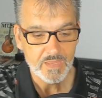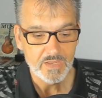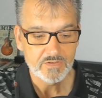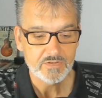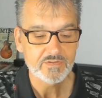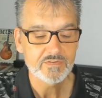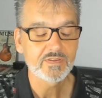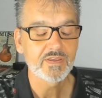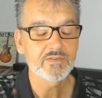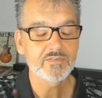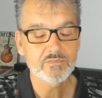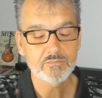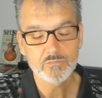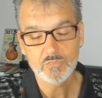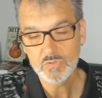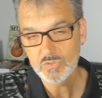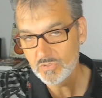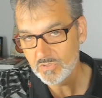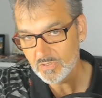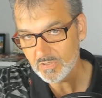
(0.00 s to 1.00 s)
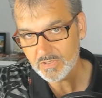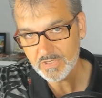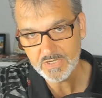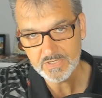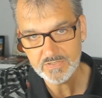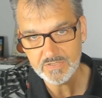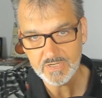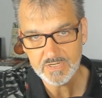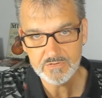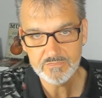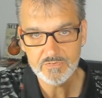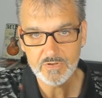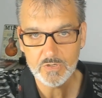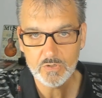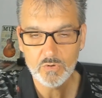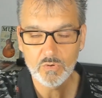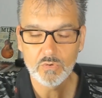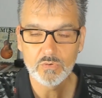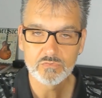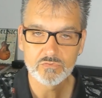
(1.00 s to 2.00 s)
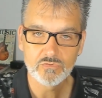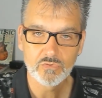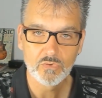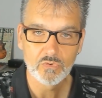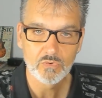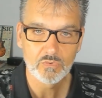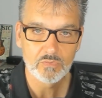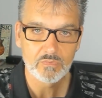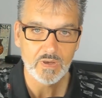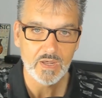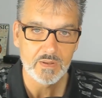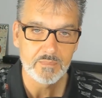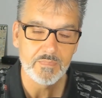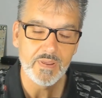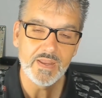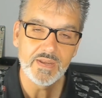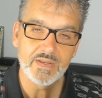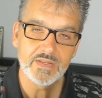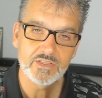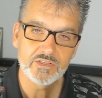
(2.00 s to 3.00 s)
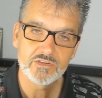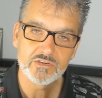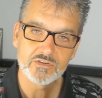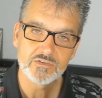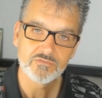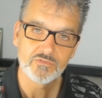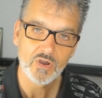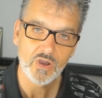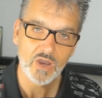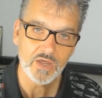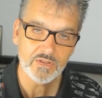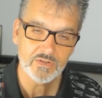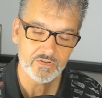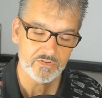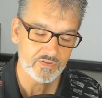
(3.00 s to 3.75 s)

Das heißt, hier geht die Entwicklung so allmählich voran.